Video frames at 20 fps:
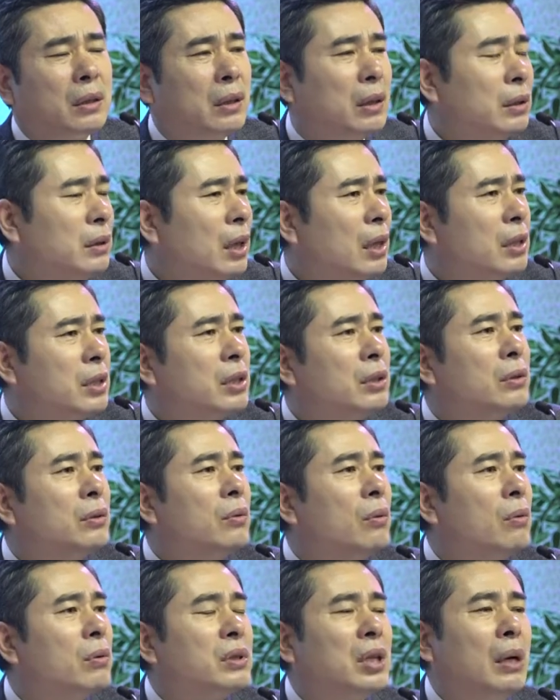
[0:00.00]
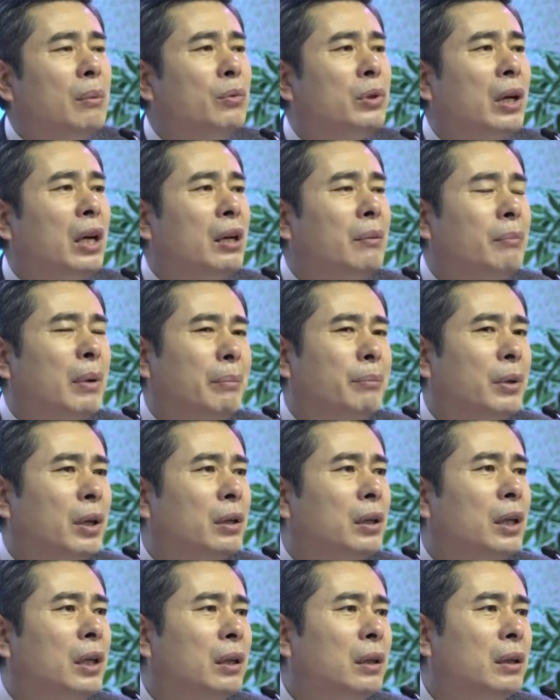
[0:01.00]
겟다 신고 사무라이 몇
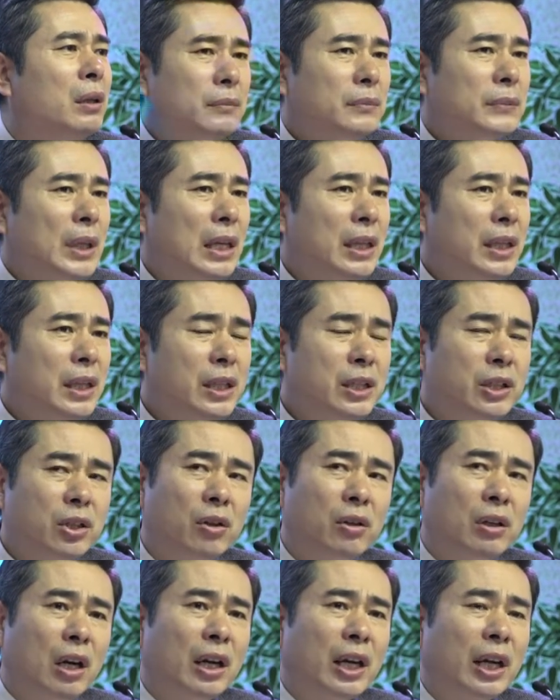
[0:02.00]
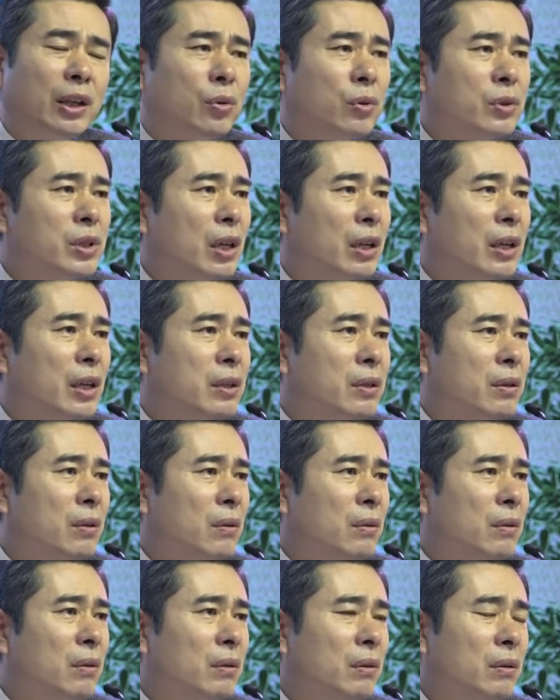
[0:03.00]
명이 인천항에
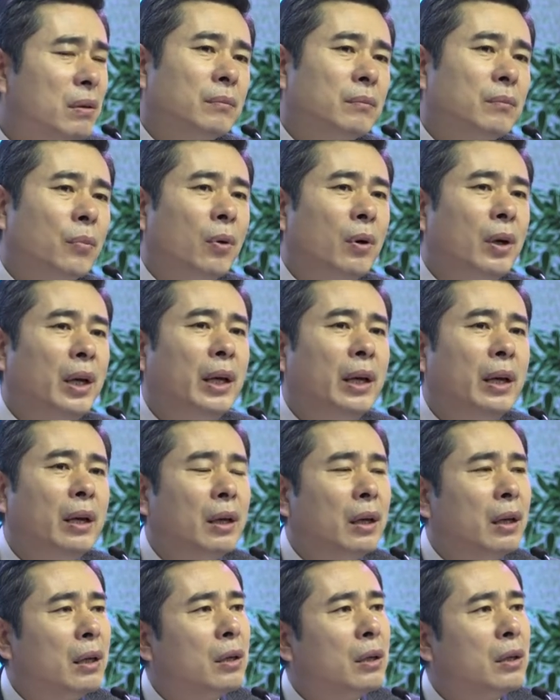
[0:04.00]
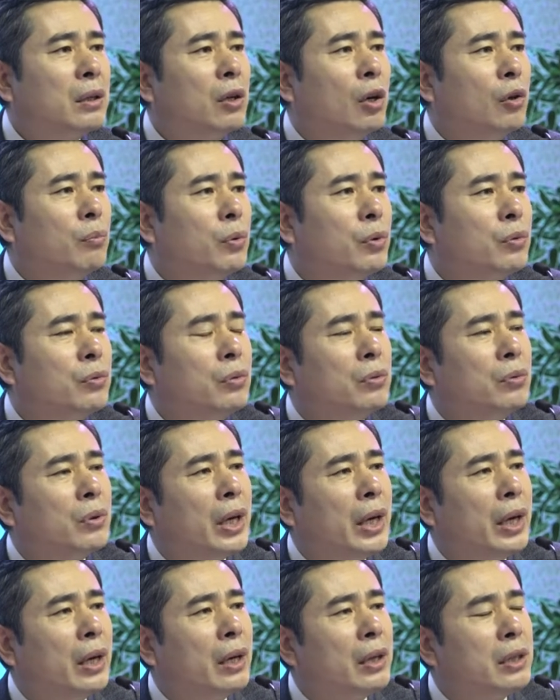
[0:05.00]
도착해서 몰래
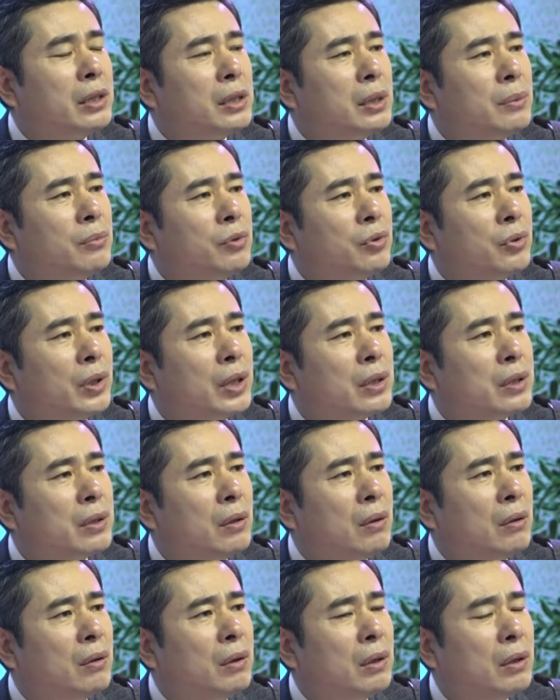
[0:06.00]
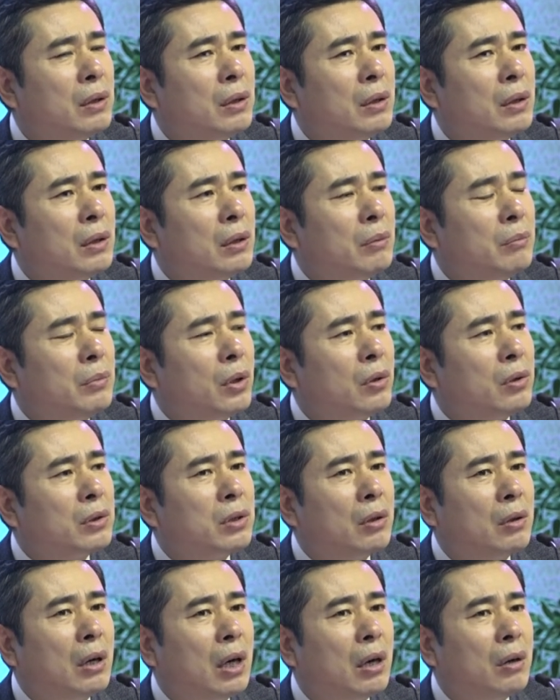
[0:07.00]
경복궁에 침투해서
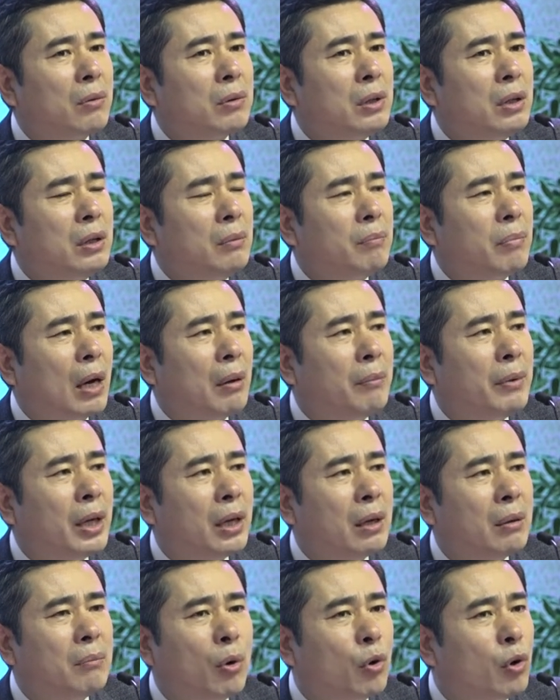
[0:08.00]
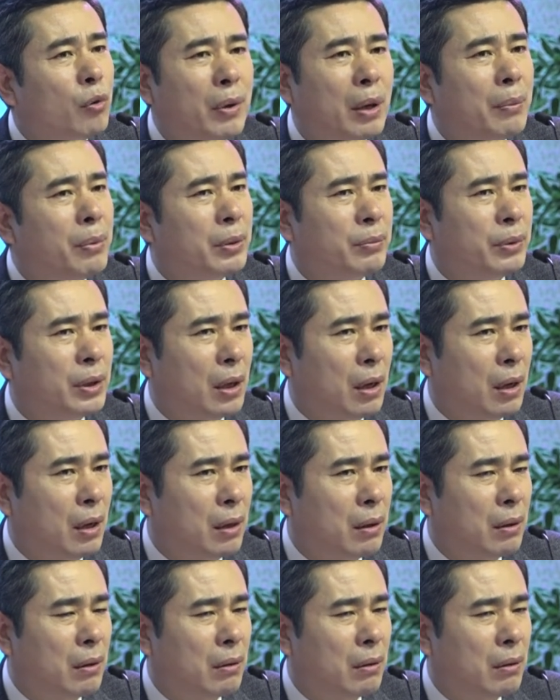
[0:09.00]
명성하우를 밤에 목을 베버립니다.